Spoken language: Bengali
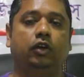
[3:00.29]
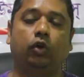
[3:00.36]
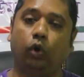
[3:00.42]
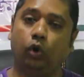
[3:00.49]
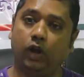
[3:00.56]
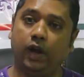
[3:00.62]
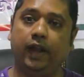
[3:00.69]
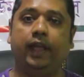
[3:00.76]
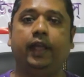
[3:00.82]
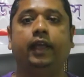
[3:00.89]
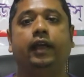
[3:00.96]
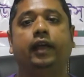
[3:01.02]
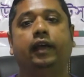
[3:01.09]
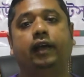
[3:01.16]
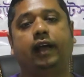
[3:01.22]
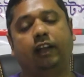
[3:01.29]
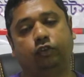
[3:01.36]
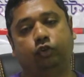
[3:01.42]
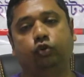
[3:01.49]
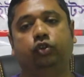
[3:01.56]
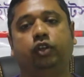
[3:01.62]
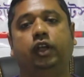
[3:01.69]
কল্যাণে কাজ
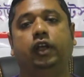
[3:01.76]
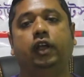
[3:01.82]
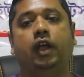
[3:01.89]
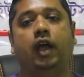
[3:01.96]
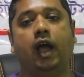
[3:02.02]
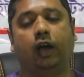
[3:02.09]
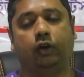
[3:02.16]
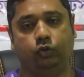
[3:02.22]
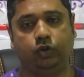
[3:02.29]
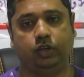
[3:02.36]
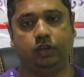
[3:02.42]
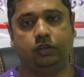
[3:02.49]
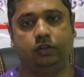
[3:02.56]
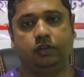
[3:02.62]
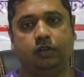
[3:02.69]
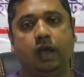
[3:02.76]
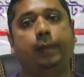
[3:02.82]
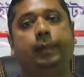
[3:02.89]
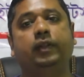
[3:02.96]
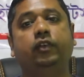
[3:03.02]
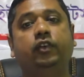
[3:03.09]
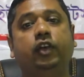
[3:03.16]
করতে আগ্রহী
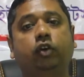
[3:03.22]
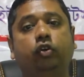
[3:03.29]
আপনাদের যে